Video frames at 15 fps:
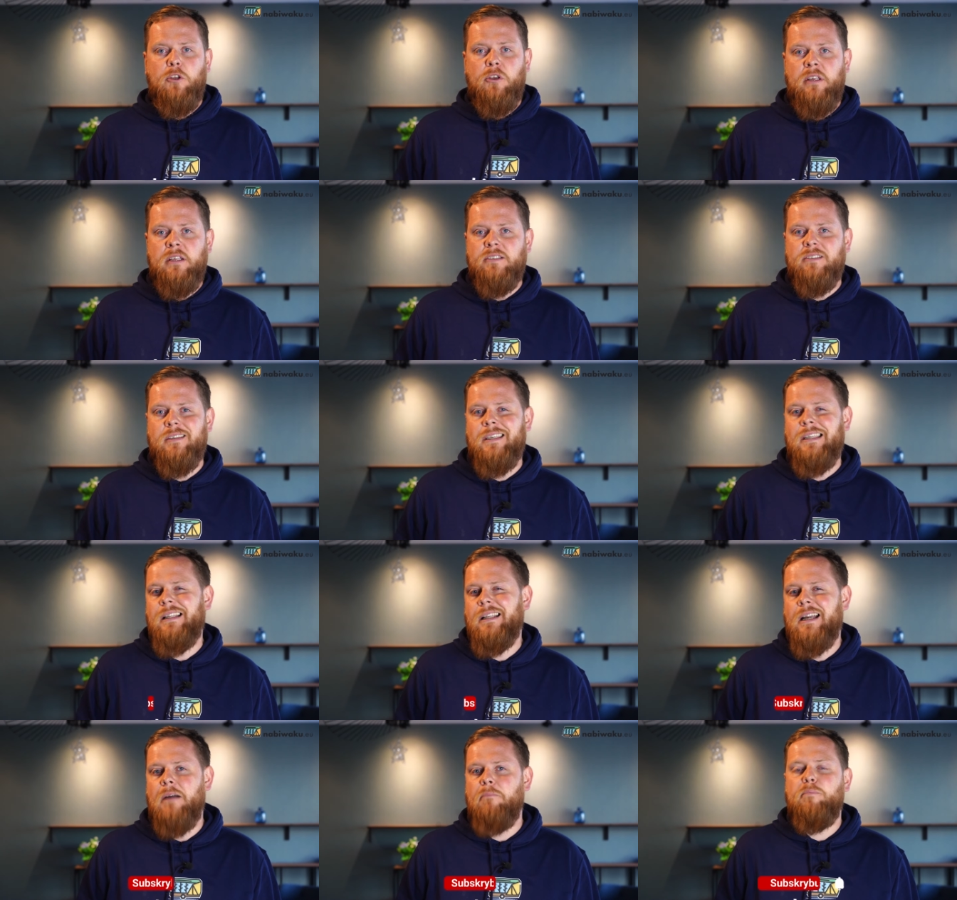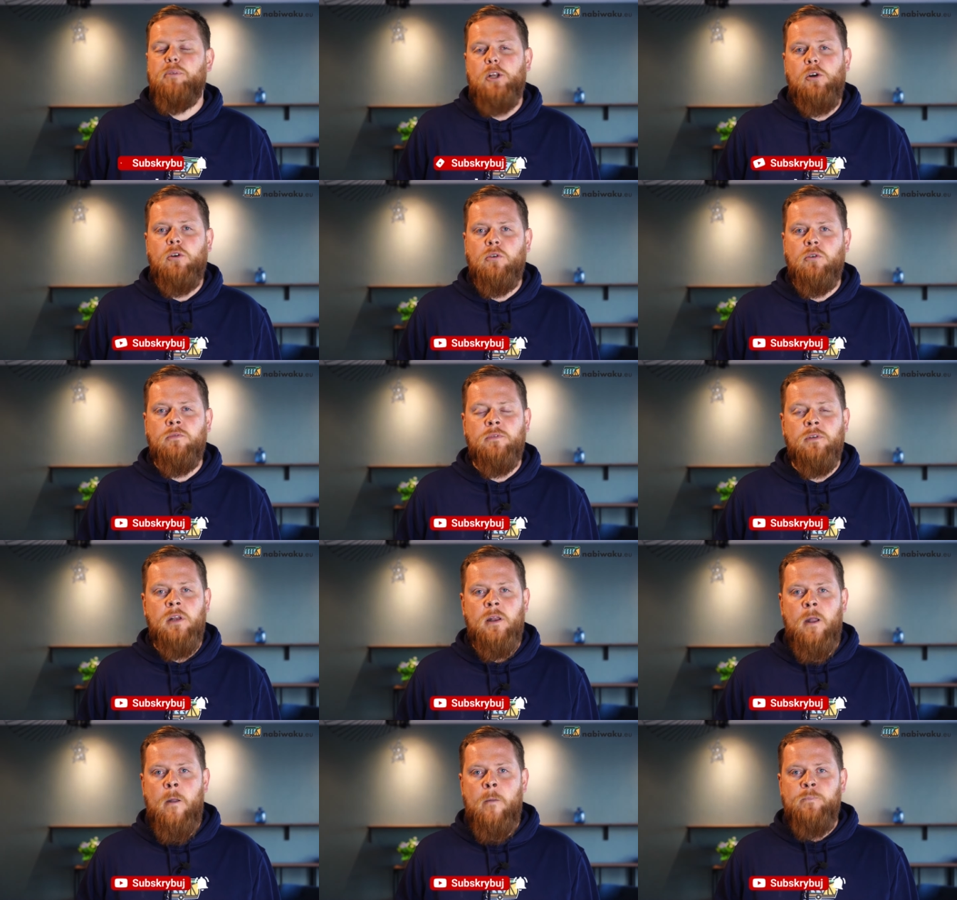To jest kilka progów,
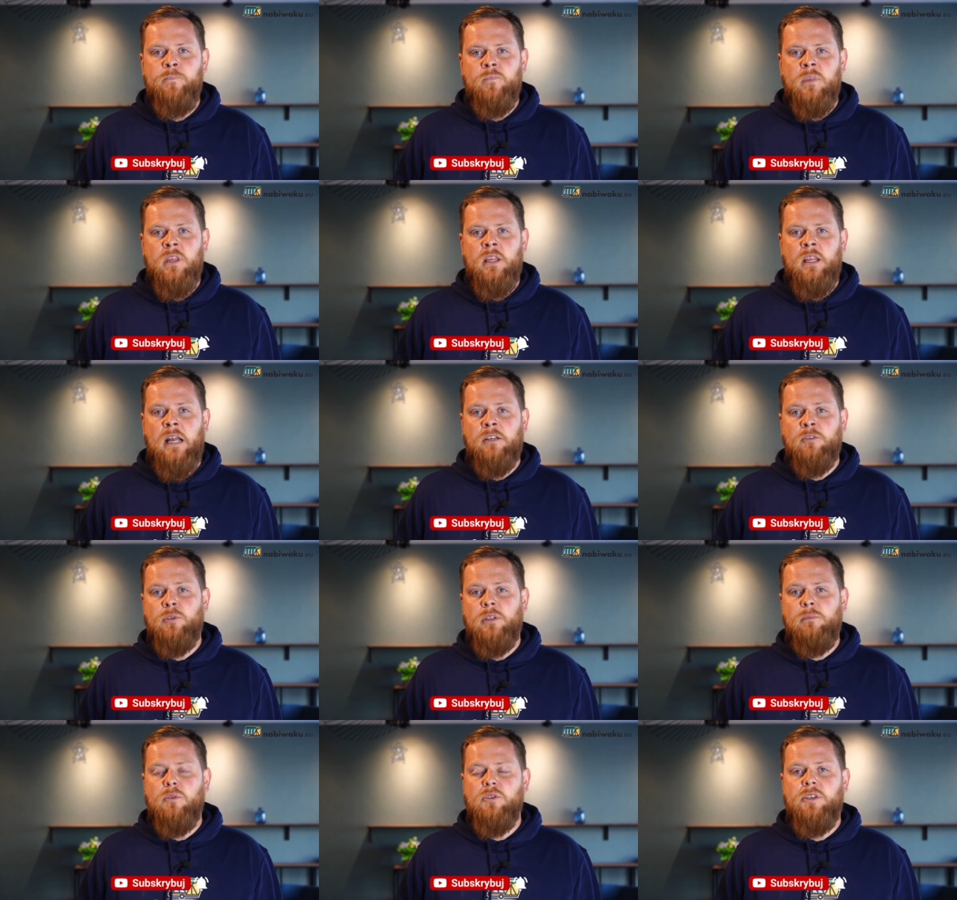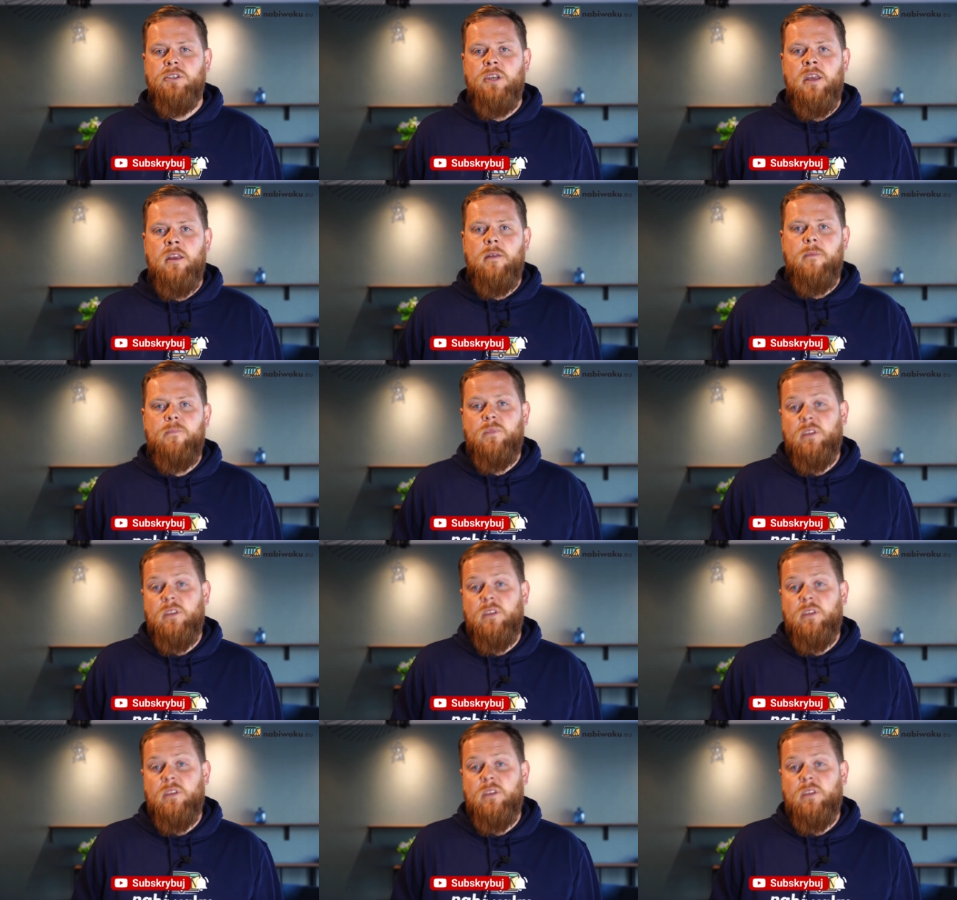na które możecie,